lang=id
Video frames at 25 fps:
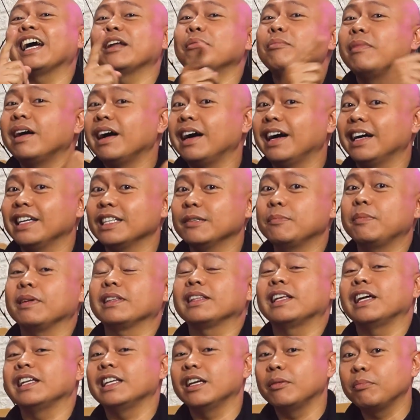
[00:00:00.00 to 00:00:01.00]
akan bahas
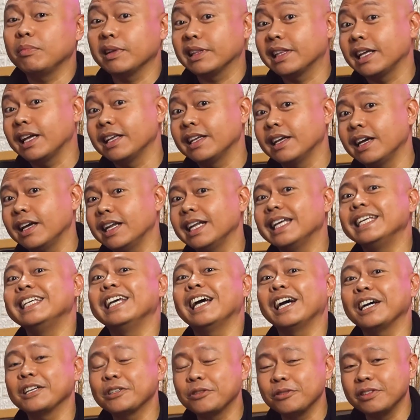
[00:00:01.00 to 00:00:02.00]
pertanyaan-pertanyaan yang